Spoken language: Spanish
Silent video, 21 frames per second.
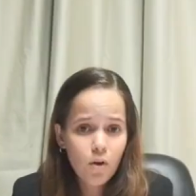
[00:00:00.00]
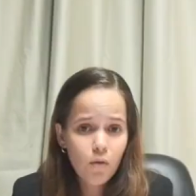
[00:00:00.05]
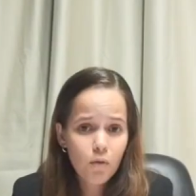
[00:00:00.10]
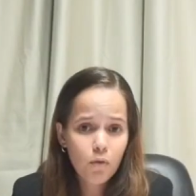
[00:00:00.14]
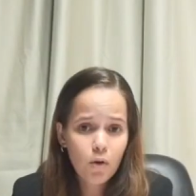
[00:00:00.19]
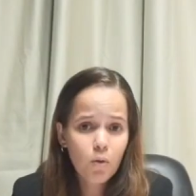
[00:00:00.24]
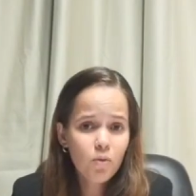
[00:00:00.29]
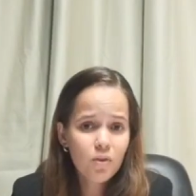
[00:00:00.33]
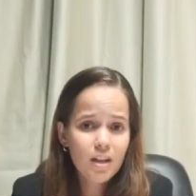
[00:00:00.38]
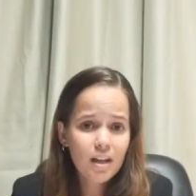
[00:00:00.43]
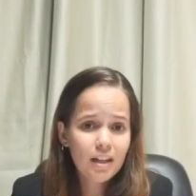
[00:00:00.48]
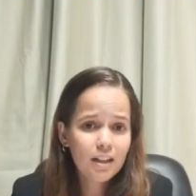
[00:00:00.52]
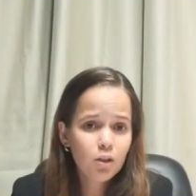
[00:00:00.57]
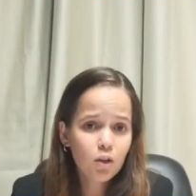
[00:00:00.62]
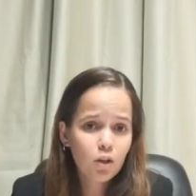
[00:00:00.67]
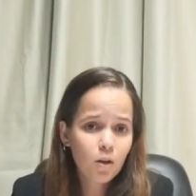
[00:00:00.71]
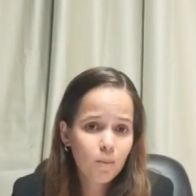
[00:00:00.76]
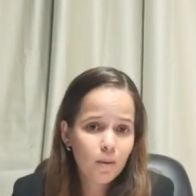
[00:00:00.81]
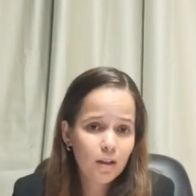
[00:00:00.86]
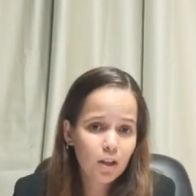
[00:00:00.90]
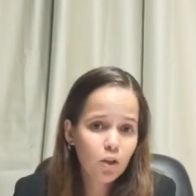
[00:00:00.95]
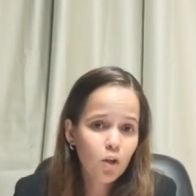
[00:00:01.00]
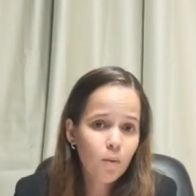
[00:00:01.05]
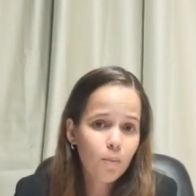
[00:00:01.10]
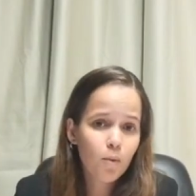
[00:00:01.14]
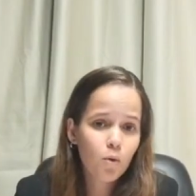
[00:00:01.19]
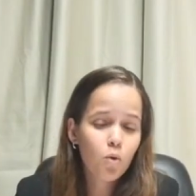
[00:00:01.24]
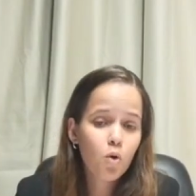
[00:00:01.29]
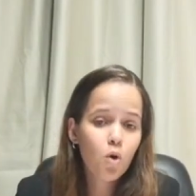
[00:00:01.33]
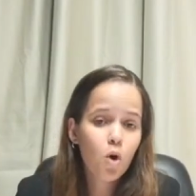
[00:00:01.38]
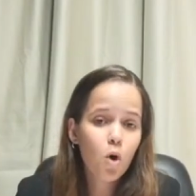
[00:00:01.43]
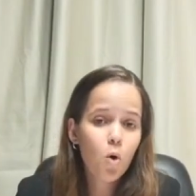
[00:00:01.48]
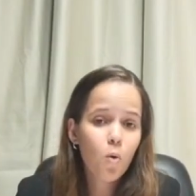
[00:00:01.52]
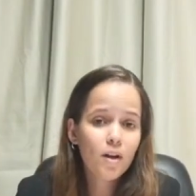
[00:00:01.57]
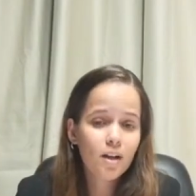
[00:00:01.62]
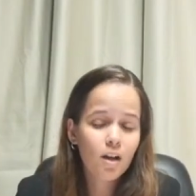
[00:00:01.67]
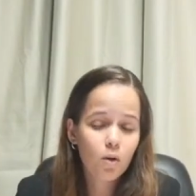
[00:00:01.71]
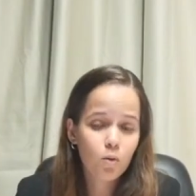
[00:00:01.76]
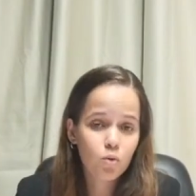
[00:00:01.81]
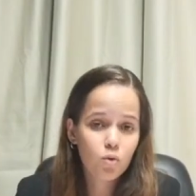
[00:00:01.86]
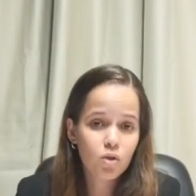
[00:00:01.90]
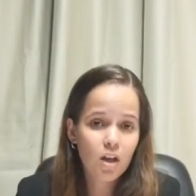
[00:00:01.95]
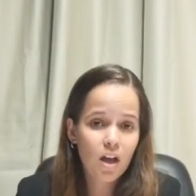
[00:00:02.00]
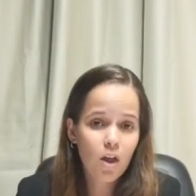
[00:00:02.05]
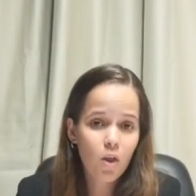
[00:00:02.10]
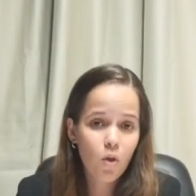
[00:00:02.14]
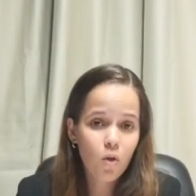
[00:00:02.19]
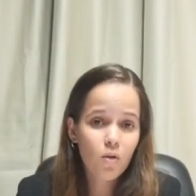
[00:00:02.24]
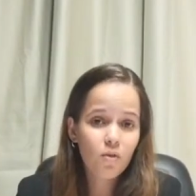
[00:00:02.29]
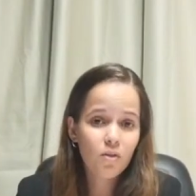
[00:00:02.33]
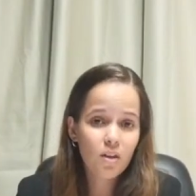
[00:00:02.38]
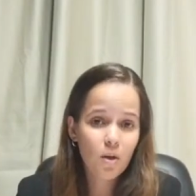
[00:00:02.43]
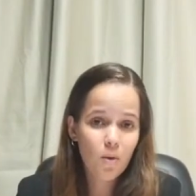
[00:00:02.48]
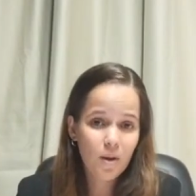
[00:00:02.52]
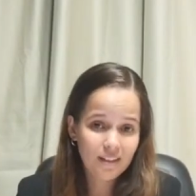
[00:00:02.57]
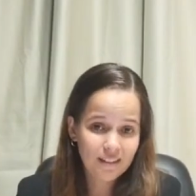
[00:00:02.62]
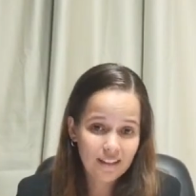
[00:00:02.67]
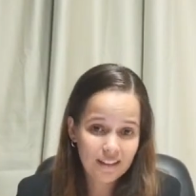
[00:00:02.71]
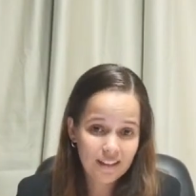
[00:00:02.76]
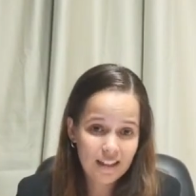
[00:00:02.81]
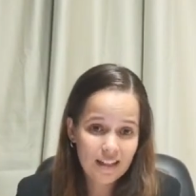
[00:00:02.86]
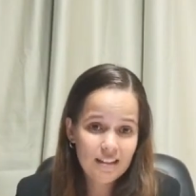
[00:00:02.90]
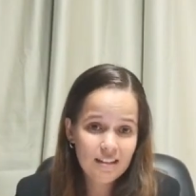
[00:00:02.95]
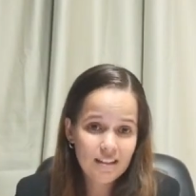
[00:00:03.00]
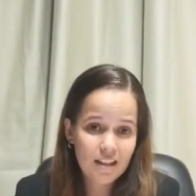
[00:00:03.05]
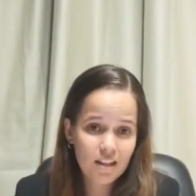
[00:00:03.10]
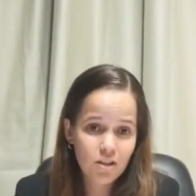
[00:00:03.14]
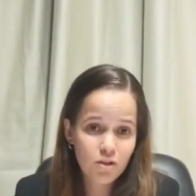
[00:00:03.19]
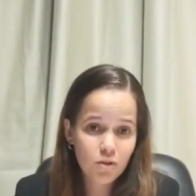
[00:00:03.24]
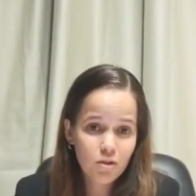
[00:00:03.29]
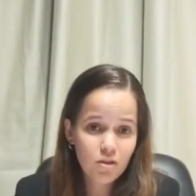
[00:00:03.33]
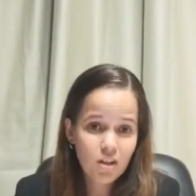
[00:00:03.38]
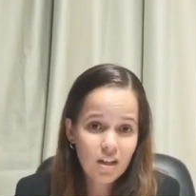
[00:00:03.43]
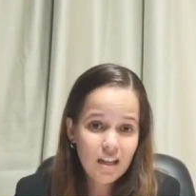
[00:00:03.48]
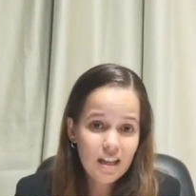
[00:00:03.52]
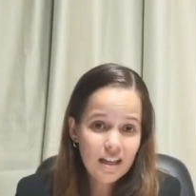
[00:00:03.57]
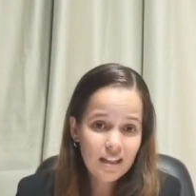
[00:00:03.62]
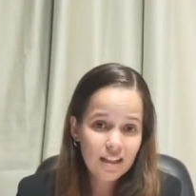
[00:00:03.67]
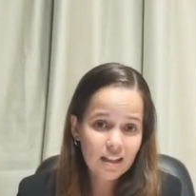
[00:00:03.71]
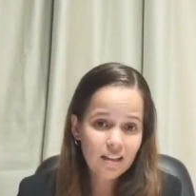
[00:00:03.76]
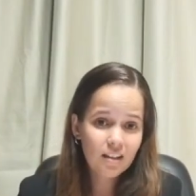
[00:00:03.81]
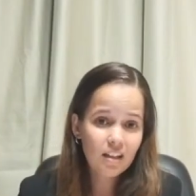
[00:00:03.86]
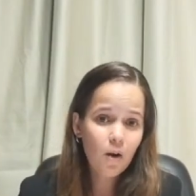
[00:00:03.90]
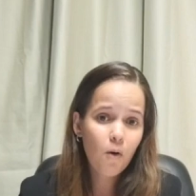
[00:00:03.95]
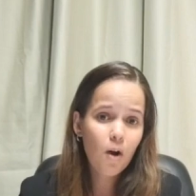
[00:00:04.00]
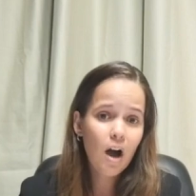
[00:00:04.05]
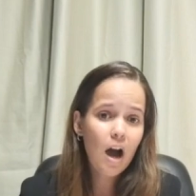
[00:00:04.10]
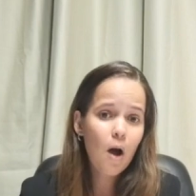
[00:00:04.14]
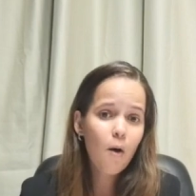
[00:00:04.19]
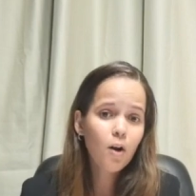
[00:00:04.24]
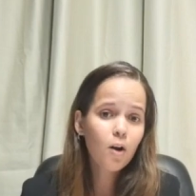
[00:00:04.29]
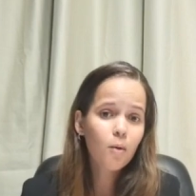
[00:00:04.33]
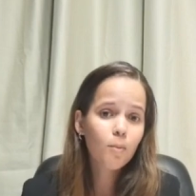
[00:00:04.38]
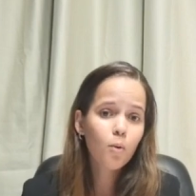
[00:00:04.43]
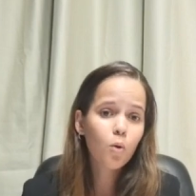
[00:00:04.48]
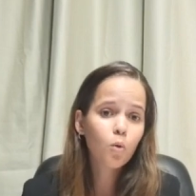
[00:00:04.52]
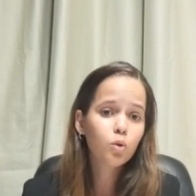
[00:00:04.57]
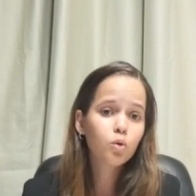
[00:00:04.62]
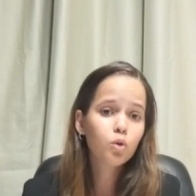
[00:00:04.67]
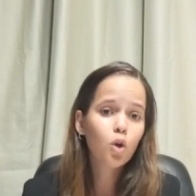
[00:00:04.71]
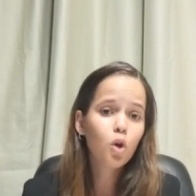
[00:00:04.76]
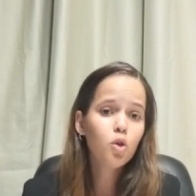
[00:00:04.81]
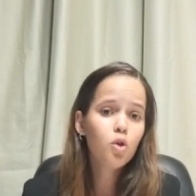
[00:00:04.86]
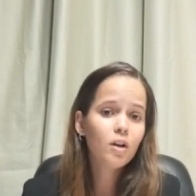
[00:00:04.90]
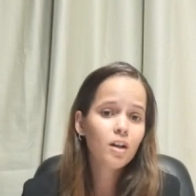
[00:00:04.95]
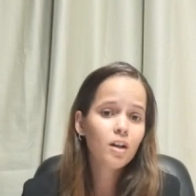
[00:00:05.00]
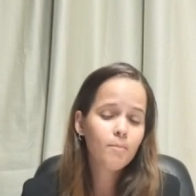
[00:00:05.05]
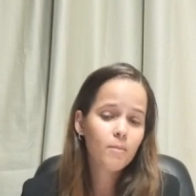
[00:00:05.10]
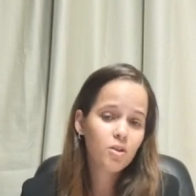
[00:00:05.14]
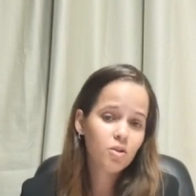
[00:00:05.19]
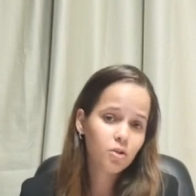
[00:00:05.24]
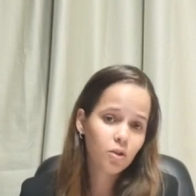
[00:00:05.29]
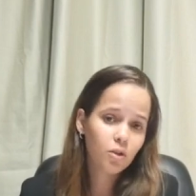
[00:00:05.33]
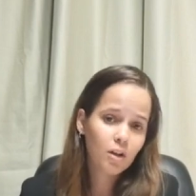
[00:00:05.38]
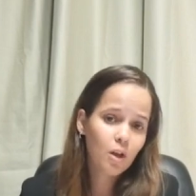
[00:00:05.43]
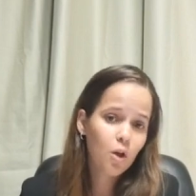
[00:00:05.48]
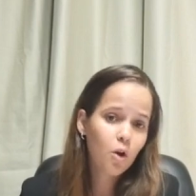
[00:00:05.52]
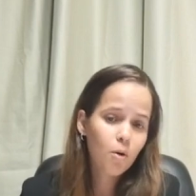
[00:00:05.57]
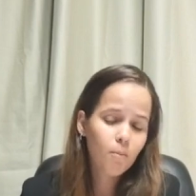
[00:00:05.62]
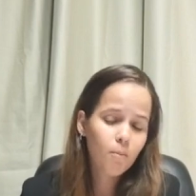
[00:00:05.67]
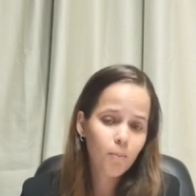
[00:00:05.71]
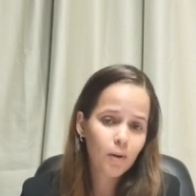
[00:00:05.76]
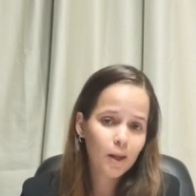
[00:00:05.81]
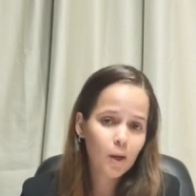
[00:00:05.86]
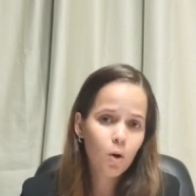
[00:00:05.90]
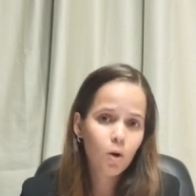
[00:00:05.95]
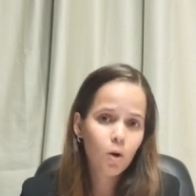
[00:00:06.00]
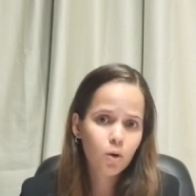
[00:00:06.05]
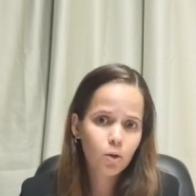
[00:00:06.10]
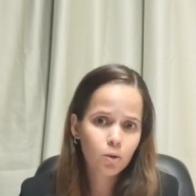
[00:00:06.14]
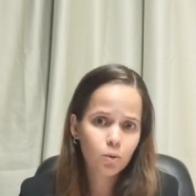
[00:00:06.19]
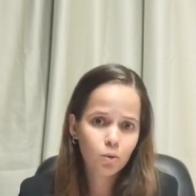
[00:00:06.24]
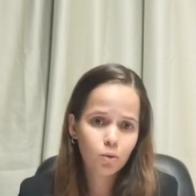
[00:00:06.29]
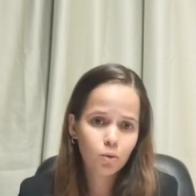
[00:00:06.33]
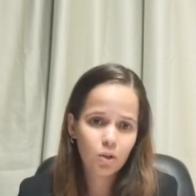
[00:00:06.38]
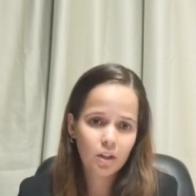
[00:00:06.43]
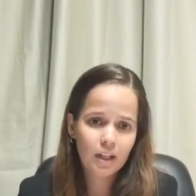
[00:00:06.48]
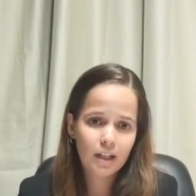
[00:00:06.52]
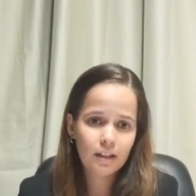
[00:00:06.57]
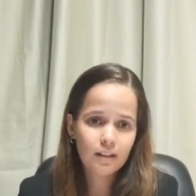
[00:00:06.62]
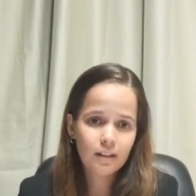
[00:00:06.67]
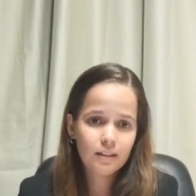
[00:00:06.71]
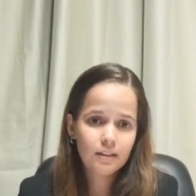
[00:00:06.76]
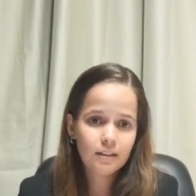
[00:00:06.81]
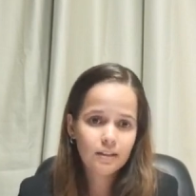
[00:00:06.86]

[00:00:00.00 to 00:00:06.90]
fue un delito cometido por un joven acusado de 23 años, quien trabajaba como custodio en el mencionado complejo agroindustrial.